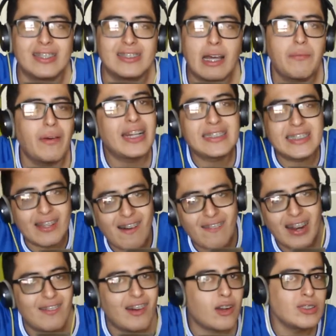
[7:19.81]
La Mara estaba
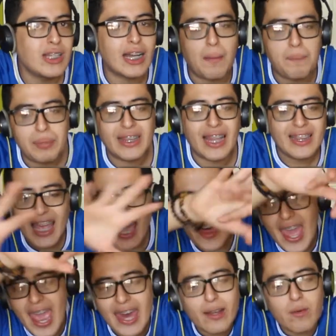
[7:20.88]
brava con la capitanía
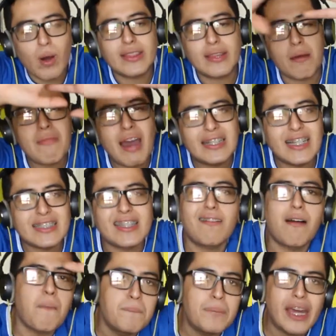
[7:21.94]
de allá de Guatemala,
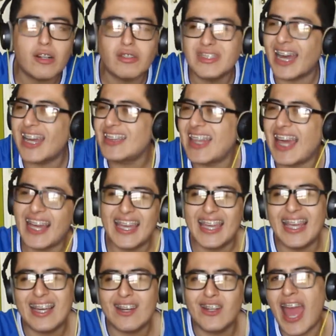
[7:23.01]
estaban perros, la gente de aquí
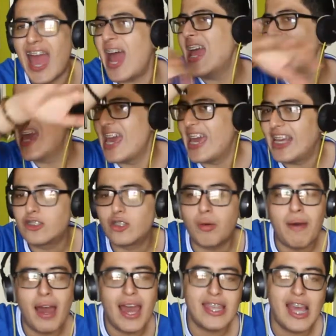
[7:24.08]
dijo ya, esos
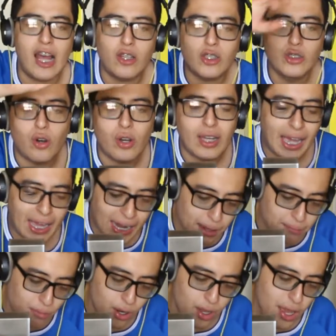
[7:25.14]
más ya no los queremos.